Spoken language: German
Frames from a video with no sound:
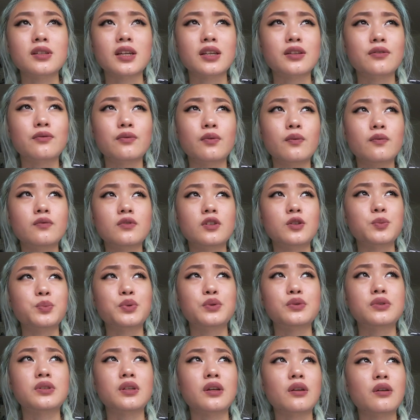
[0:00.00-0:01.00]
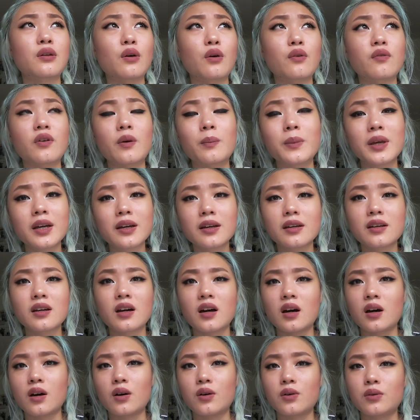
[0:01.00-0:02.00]
56% auf
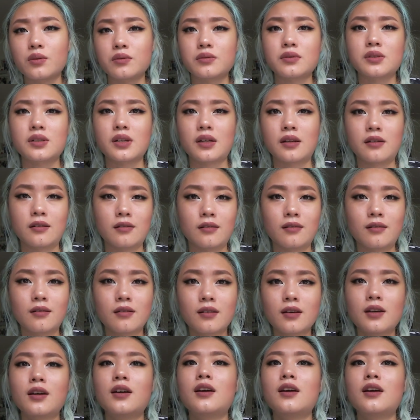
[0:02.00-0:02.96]
Amerika und dann